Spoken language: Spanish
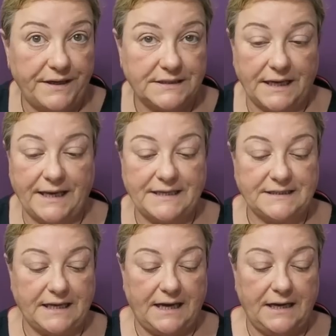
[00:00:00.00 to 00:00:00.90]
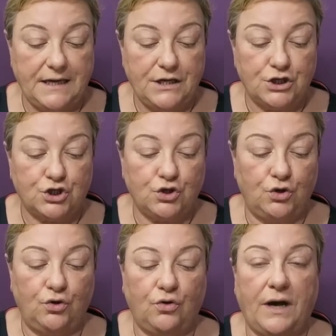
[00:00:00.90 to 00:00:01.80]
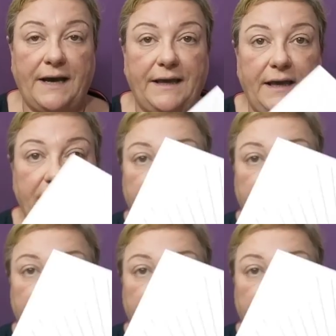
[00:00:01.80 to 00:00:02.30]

veis en esta solo hay